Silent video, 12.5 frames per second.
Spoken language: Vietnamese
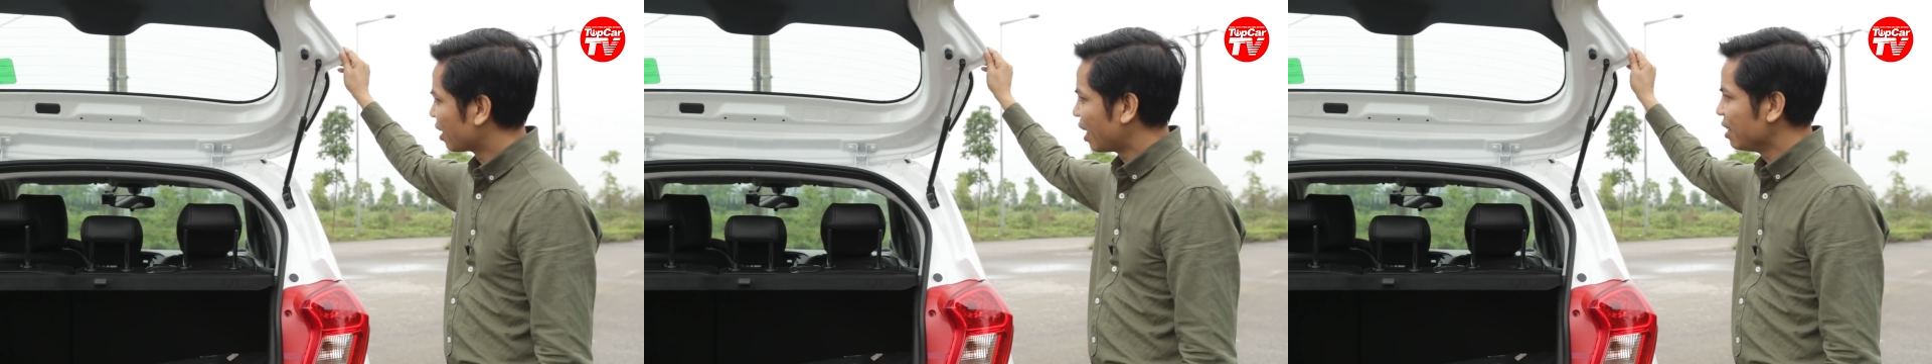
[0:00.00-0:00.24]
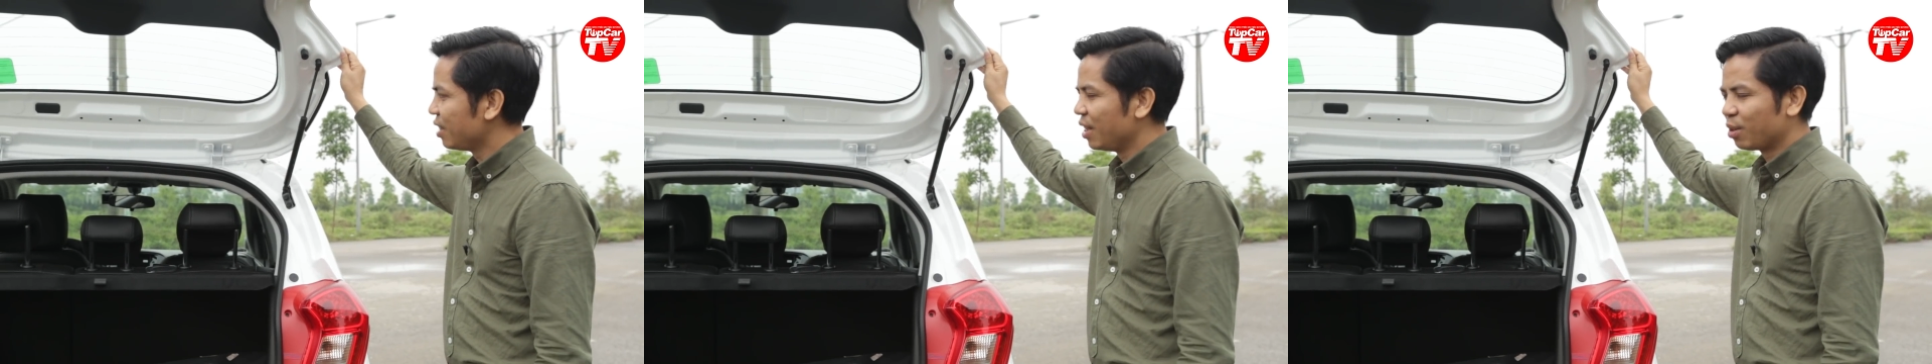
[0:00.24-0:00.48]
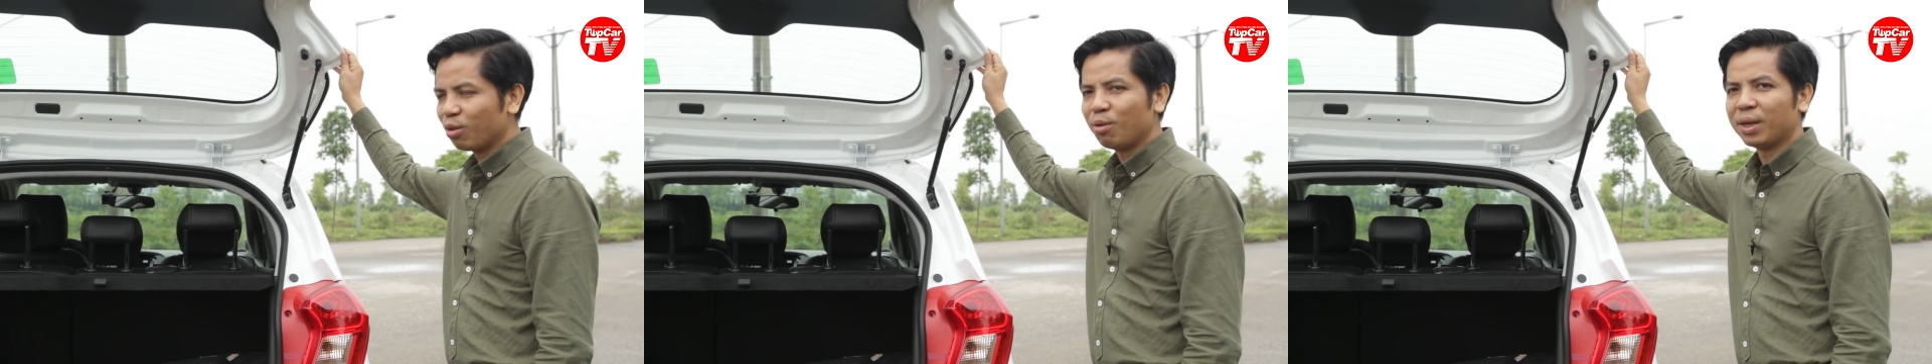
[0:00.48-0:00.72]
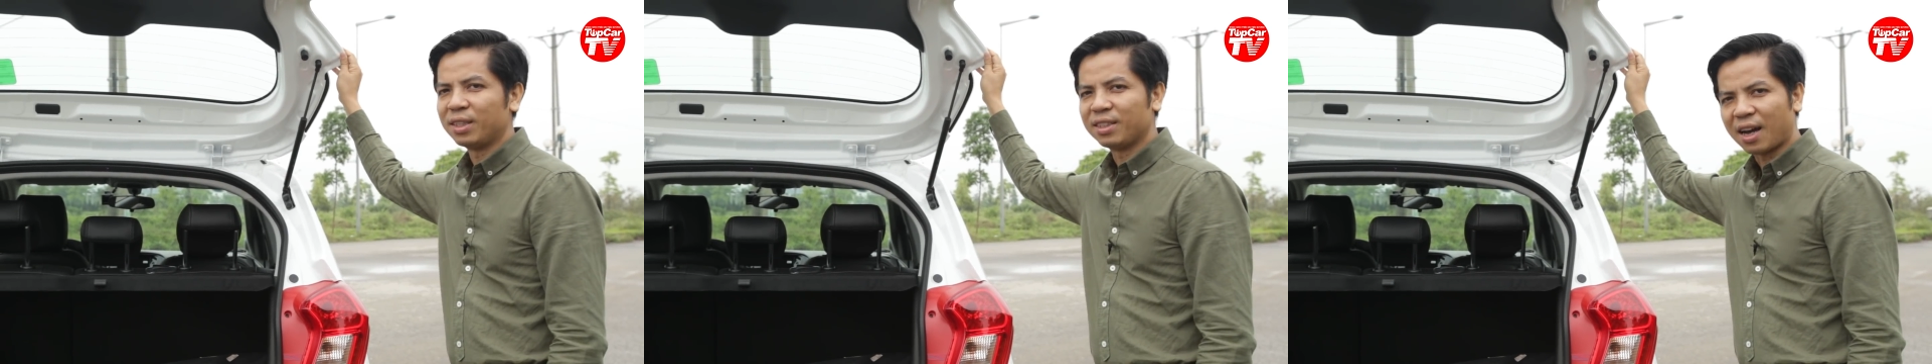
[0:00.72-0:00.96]
là cái gì cũng
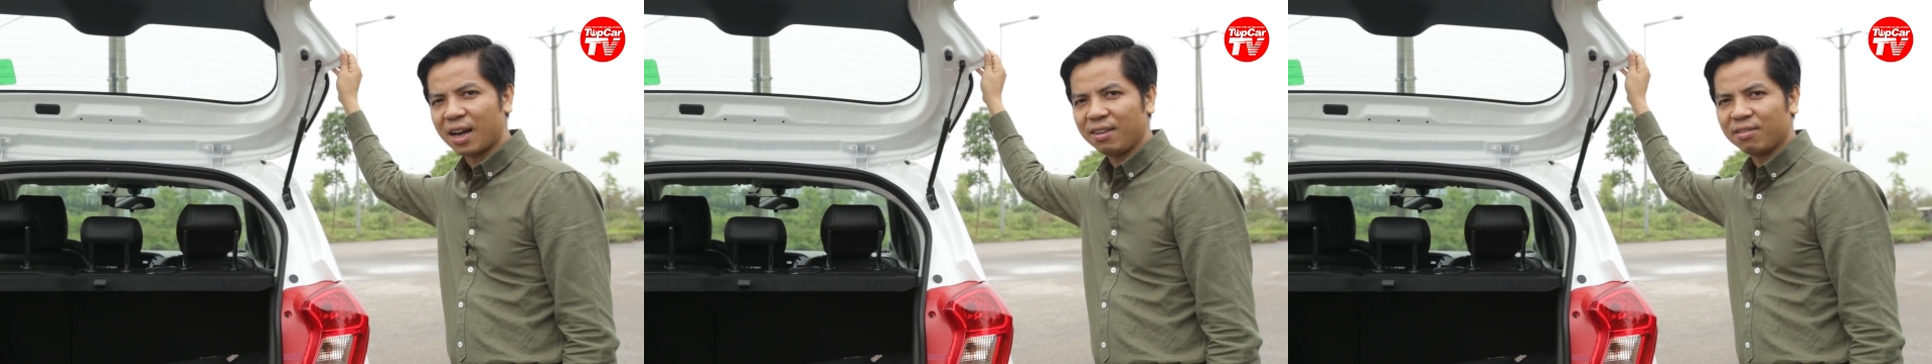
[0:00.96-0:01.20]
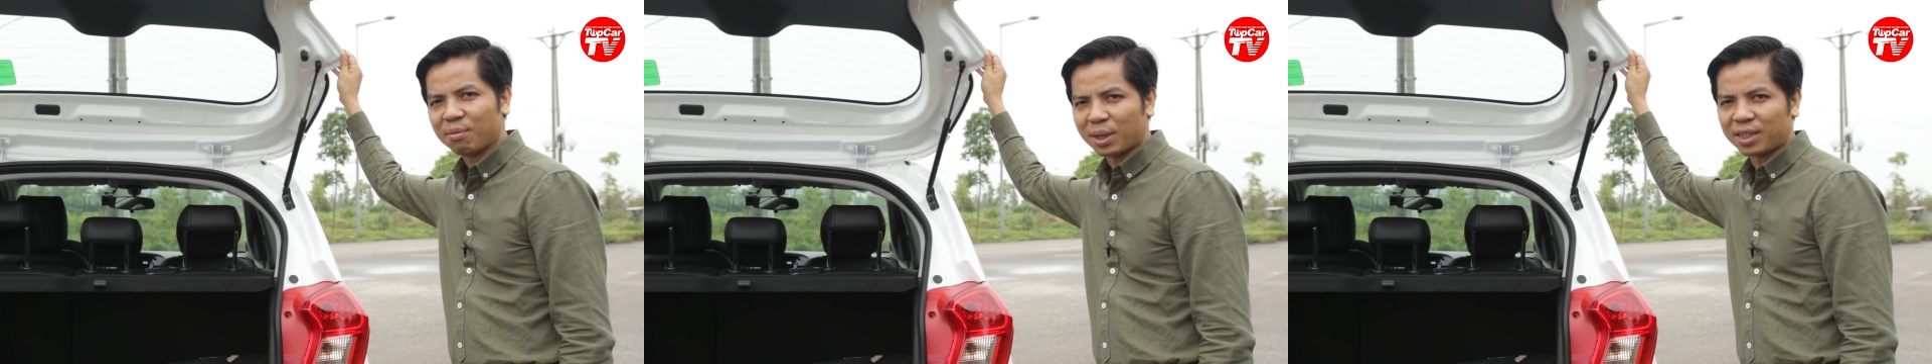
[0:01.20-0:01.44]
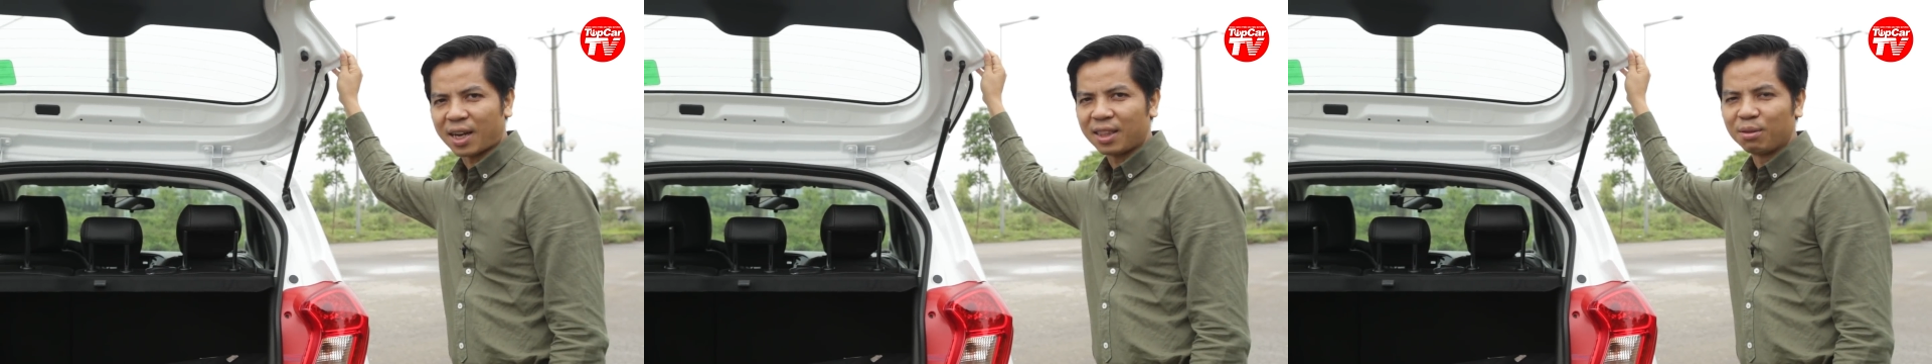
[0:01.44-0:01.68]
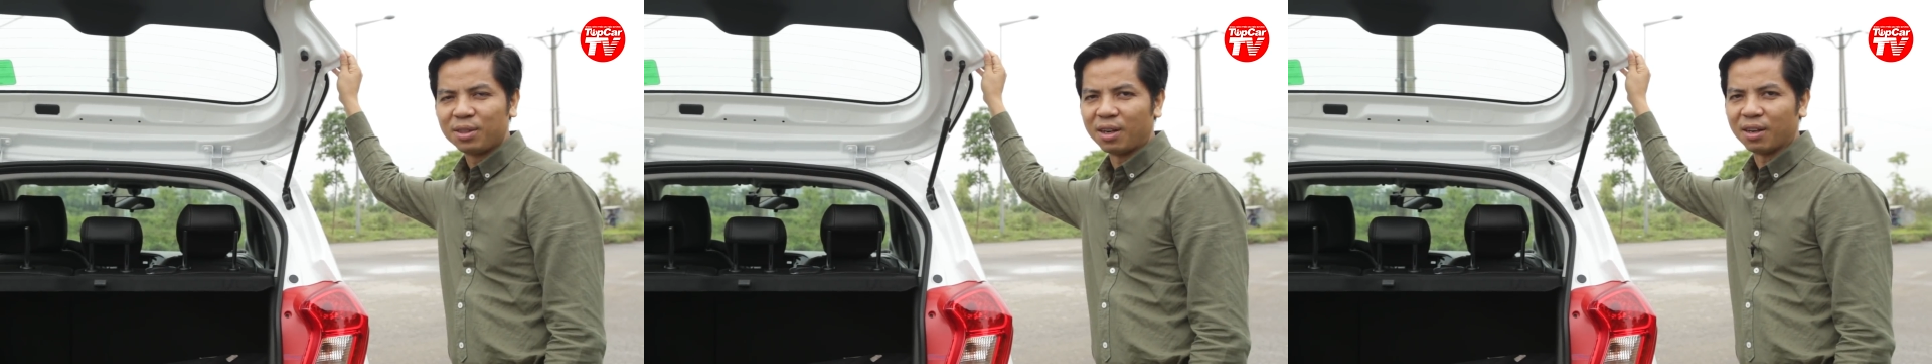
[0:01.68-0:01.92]
có mặt trái, mặt trái
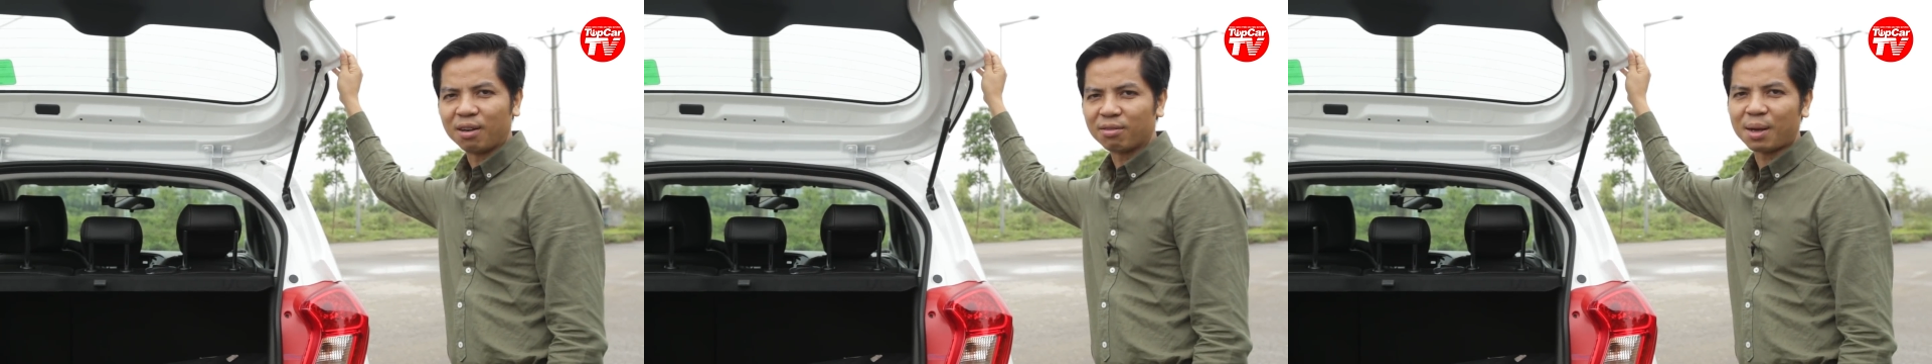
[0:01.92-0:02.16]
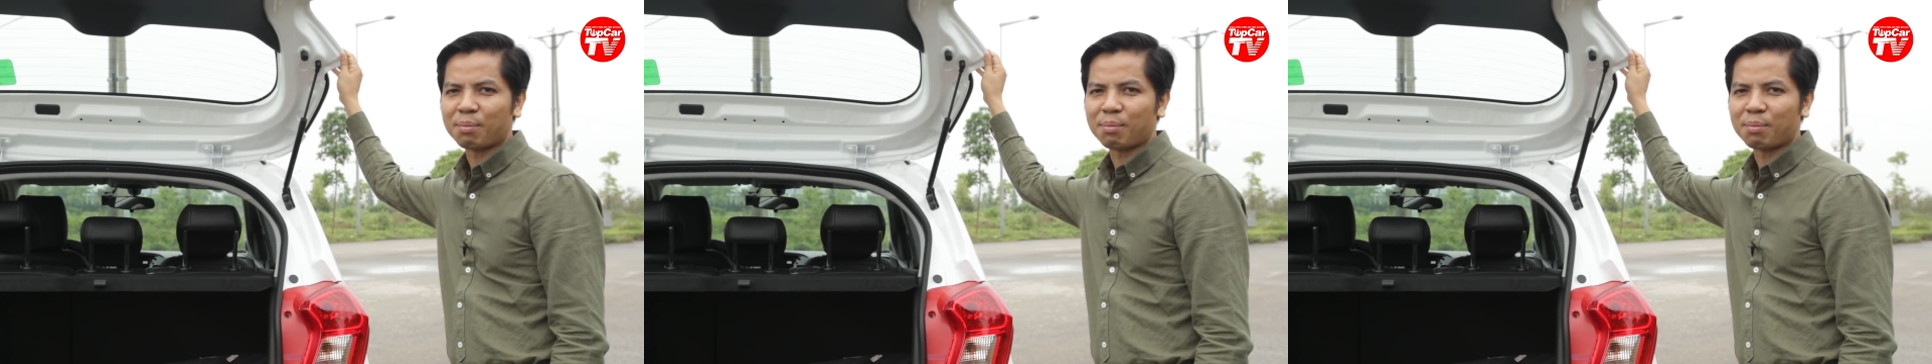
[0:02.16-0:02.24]
thông thường không